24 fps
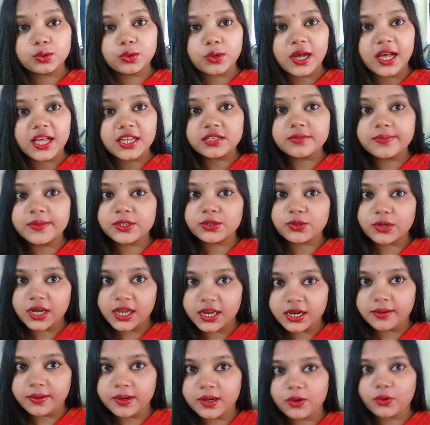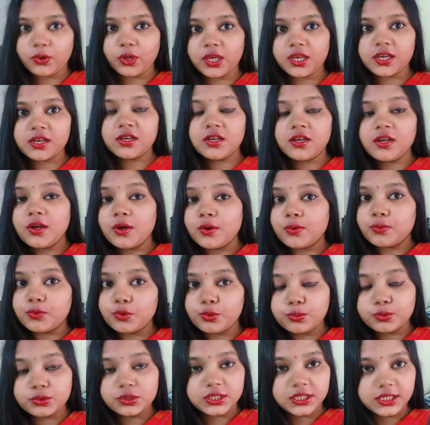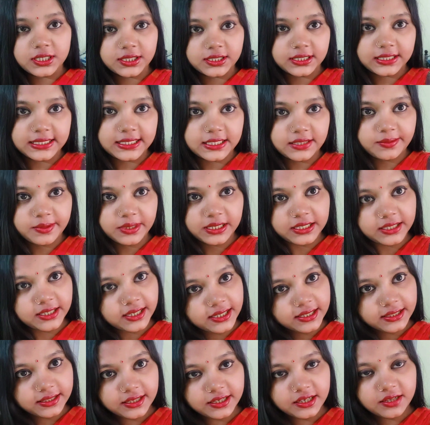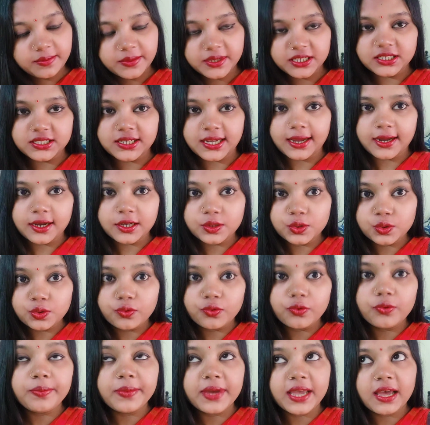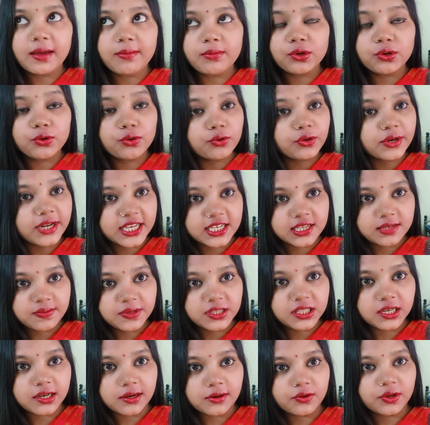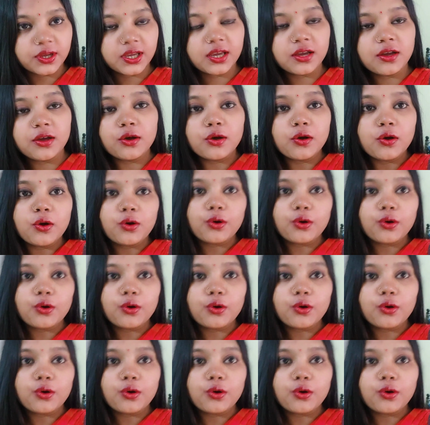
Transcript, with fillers: तो आज मैं जो खाना बनाऊँगी वो मुझे तीस मिनट के अंदर ही बन जाएगा तो मैं आप लोगों को रेसिपी दिखाऊँगी